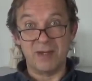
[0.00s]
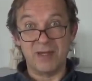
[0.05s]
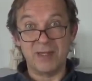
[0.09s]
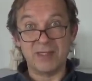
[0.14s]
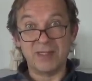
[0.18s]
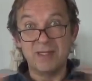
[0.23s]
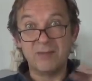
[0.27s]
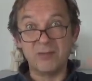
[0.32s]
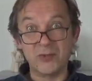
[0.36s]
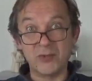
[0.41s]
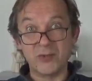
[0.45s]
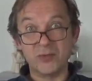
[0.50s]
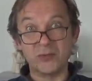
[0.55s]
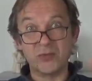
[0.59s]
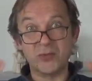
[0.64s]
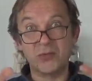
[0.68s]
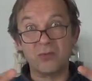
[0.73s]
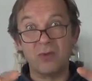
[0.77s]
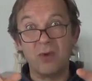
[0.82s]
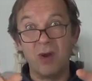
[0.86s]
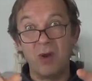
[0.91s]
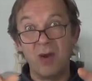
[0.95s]
Les émotions
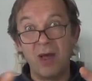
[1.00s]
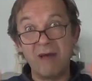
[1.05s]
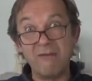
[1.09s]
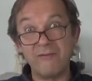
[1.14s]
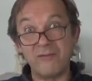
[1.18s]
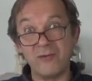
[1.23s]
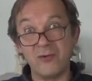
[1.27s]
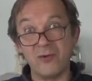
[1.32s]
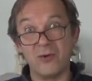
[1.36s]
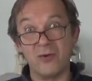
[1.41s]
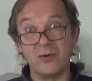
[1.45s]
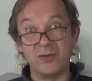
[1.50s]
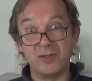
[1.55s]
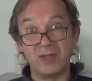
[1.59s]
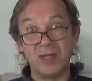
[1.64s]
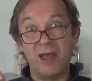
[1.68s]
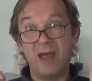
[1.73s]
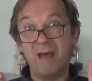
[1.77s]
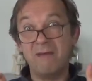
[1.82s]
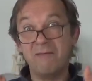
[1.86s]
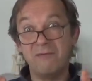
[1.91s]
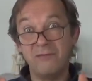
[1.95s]
sont affleurantes,
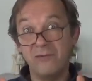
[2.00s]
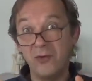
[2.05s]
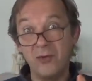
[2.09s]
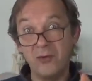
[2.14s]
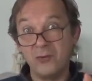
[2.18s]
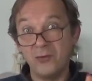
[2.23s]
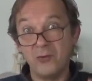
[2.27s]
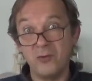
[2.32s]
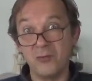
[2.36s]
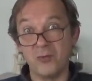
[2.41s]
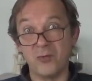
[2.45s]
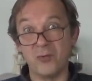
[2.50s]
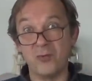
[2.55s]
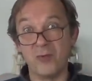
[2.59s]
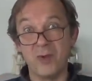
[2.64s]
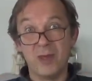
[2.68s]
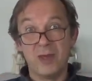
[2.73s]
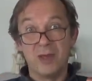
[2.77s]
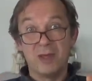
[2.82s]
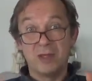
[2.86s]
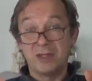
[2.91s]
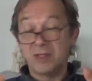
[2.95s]
à fleur de peau.
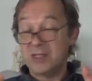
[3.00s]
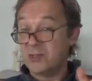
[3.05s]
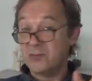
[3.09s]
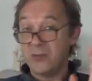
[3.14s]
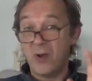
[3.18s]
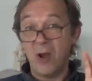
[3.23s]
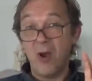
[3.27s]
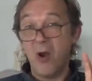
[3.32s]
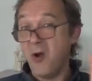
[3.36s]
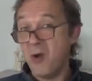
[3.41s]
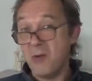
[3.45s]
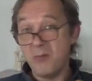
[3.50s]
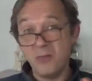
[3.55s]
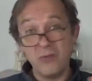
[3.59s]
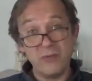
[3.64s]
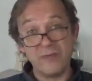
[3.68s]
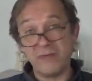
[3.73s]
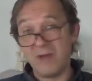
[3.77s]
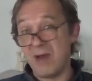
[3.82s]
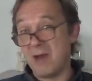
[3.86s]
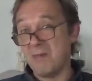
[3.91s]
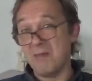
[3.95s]
Que ce soit homme ou
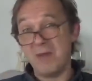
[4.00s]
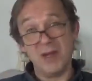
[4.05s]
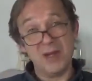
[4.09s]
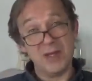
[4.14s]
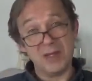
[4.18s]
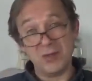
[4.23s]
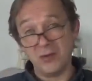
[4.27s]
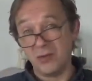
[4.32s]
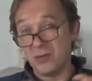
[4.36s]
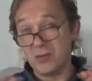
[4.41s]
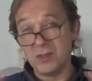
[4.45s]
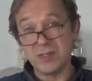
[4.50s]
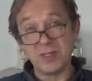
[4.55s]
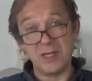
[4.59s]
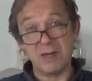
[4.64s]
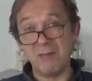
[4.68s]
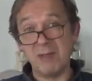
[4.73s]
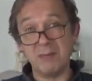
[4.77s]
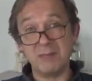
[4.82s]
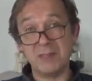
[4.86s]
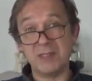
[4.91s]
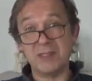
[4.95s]
femme, les deux, c'est le
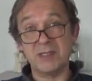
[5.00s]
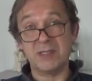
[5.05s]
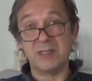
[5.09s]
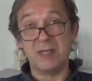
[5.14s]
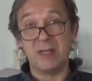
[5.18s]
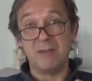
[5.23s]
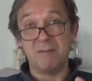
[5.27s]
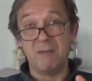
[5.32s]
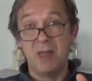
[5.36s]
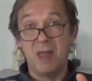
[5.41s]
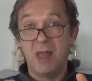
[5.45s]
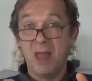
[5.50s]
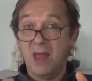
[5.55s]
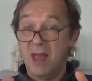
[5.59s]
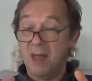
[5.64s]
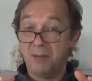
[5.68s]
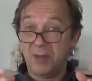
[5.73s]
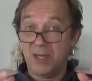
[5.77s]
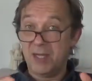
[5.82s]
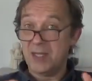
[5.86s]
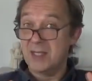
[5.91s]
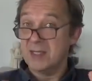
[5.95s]
même système.
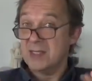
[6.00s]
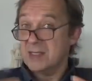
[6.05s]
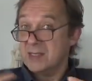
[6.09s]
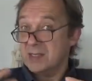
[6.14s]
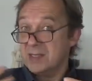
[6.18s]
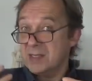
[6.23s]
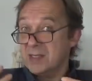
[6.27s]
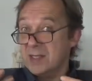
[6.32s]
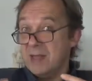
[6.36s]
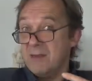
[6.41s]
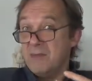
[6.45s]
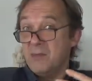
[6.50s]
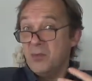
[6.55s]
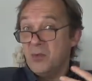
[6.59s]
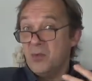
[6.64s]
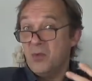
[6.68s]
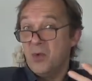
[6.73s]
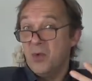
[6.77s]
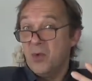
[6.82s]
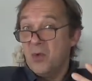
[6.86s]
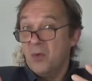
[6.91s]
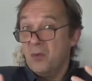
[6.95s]
Après, il y a des systèmes
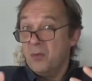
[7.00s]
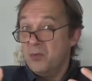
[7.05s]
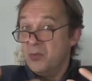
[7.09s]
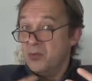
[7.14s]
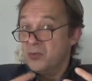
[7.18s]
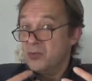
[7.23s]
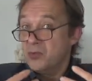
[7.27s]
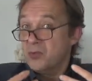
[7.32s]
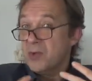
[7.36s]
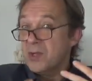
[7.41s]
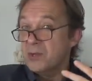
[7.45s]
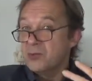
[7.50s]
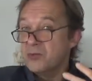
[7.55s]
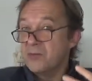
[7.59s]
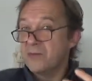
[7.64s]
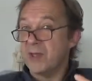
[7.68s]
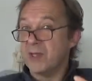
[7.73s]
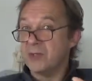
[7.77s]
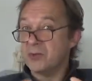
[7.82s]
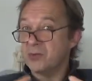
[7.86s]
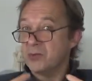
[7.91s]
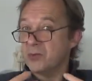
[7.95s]
de plus ou moins
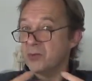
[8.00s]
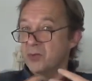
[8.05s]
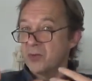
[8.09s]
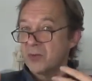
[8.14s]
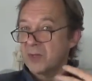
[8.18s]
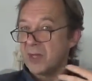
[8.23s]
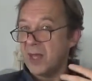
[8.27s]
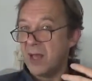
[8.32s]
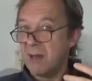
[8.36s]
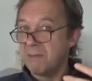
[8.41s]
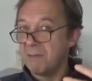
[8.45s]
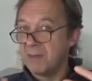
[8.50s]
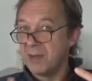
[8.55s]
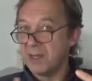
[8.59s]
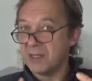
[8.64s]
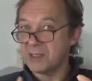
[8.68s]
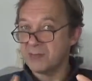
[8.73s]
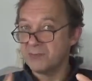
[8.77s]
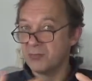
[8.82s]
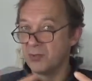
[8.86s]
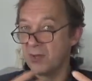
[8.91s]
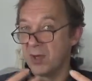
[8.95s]
d'ouverture, de
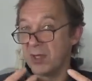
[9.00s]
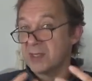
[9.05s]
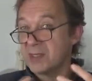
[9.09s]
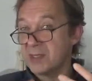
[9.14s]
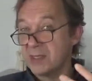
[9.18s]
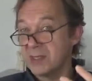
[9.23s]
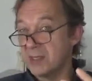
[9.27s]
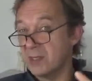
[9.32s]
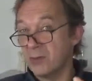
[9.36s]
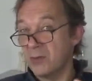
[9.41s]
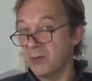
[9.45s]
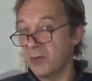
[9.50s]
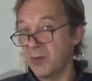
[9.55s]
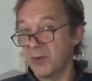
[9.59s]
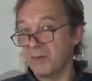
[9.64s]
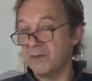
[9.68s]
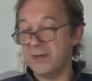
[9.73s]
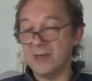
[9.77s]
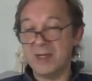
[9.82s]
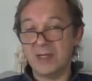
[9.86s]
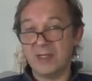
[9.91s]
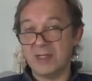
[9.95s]
carapace pour accéder au
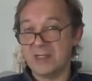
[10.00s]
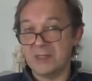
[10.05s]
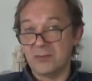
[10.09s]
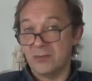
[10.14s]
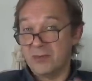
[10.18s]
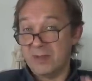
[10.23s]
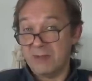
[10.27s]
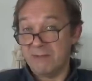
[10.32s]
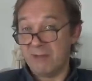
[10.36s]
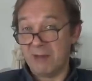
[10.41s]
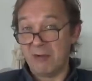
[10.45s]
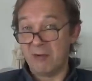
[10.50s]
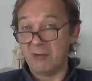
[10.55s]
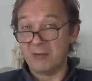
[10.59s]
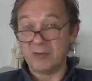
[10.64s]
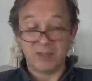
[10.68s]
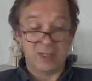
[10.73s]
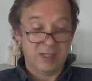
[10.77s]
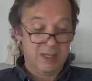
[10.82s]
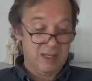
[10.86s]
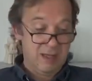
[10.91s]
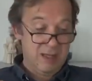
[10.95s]
profils qui sont
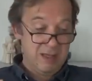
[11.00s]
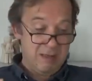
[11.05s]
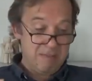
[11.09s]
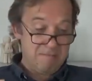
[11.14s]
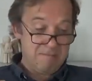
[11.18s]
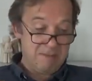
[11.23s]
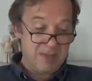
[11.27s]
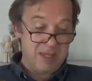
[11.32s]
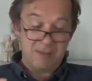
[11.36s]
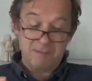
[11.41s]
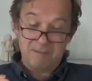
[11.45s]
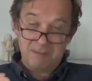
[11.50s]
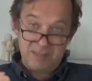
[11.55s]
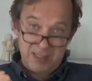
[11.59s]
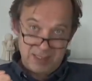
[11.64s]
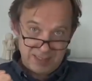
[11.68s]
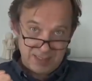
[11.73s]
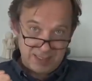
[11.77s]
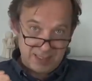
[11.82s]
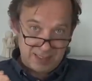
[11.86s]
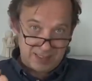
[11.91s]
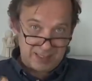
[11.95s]
différentes. Mais, mais
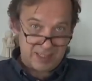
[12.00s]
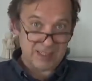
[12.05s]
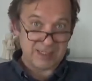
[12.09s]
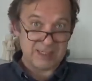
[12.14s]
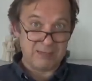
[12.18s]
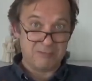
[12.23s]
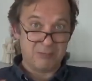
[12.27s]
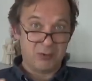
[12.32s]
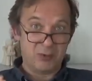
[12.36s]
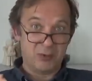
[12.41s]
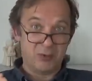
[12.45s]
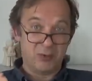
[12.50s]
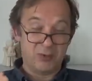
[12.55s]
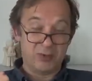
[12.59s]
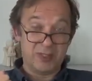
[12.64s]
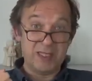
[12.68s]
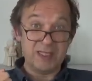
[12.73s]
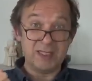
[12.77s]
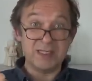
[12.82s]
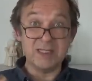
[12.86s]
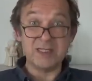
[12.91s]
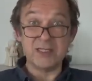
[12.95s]
c'est très important.
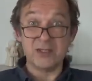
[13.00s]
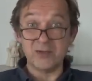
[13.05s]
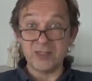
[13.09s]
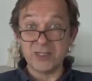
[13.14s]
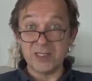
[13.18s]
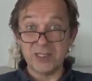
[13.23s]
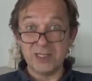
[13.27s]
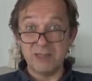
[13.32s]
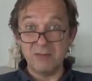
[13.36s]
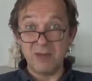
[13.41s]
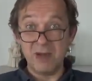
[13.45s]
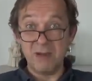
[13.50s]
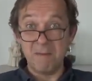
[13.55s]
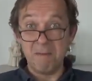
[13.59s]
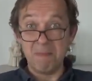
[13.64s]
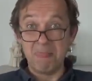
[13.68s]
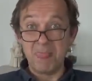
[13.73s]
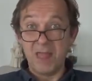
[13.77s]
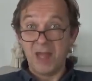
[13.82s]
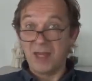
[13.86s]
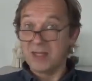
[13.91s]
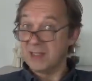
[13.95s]
Qui dit sensible,
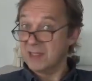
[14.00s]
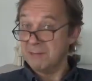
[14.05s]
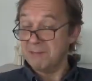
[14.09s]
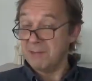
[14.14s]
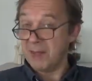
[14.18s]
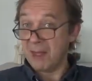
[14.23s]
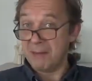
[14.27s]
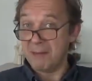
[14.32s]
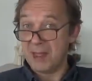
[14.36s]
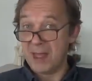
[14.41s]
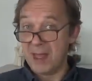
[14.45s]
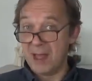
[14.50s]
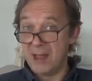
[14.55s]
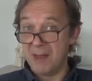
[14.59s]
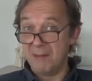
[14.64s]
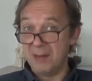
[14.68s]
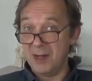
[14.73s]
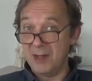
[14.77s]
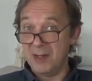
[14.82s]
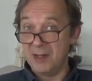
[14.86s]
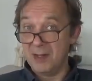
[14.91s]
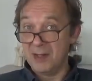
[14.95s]
dit
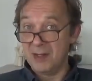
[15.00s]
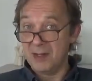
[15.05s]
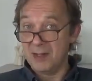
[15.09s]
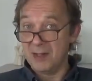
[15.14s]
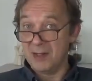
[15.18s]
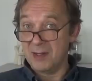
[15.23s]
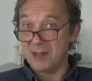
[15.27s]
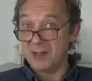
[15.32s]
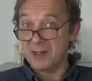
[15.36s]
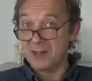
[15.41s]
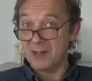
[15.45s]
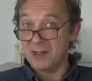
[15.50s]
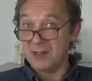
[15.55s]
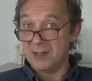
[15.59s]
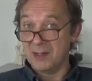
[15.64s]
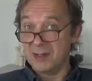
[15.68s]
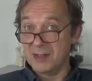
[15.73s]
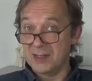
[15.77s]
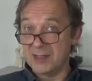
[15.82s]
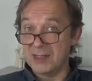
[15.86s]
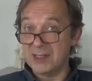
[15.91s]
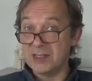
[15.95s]
perméable,
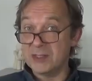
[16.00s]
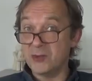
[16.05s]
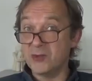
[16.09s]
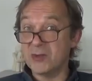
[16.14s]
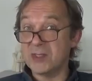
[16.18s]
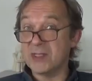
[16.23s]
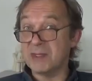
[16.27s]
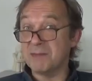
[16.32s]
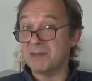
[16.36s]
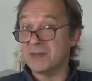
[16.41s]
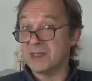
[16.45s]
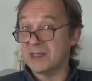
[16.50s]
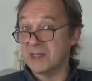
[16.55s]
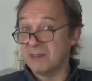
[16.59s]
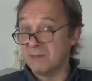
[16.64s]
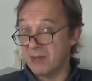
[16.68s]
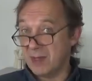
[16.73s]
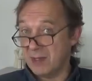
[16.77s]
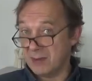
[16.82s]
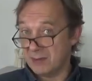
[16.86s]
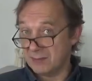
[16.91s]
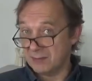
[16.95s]
dit
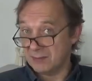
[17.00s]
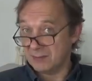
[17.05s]
susceptible.